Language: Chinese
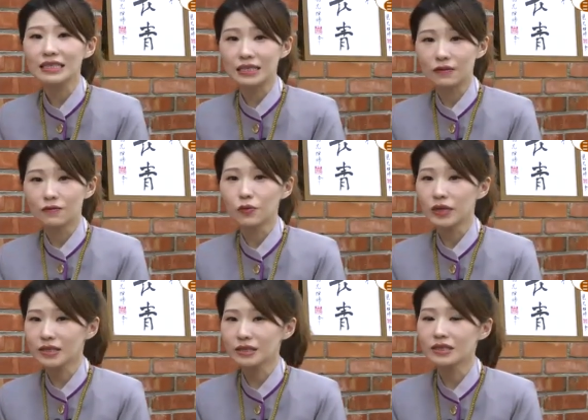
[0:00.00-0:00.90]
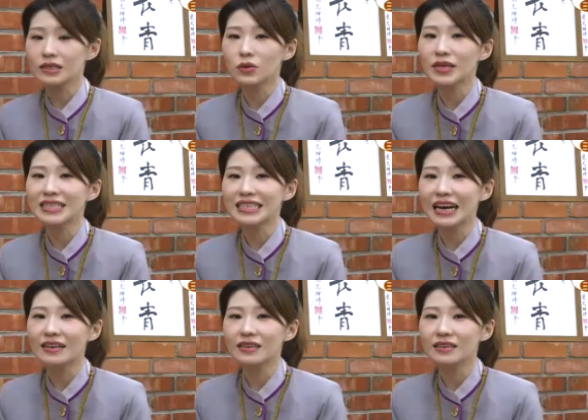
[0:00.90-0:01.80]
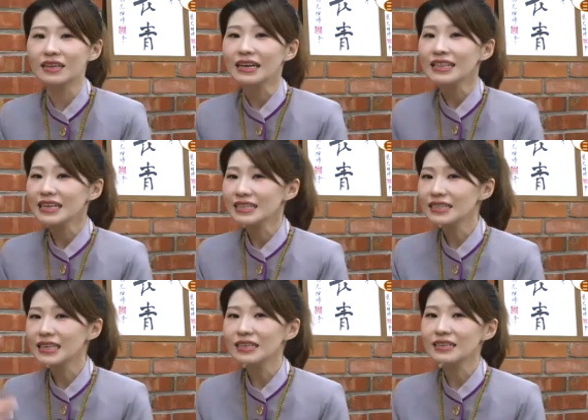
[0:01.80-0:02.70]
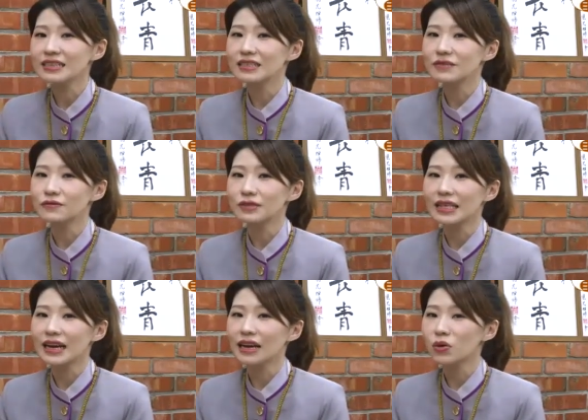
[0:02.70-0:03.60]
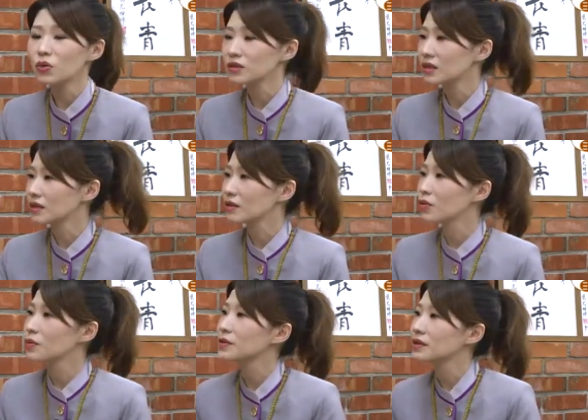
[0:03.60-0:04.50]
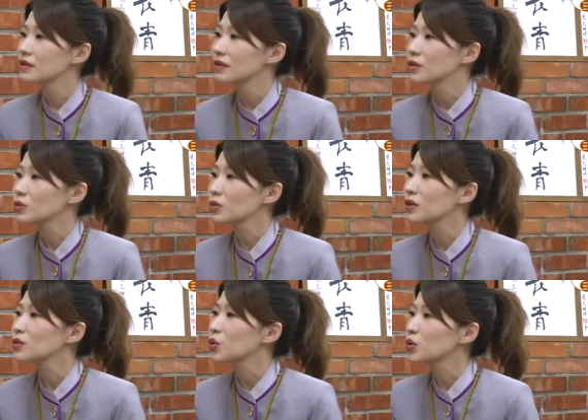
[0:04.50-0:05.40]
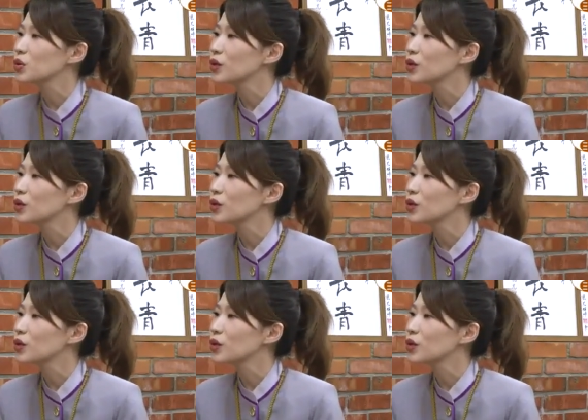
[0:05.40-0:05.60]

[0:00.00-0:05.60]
祈福，为自己、为家人。那在这样的祈福相案过程，我们做了多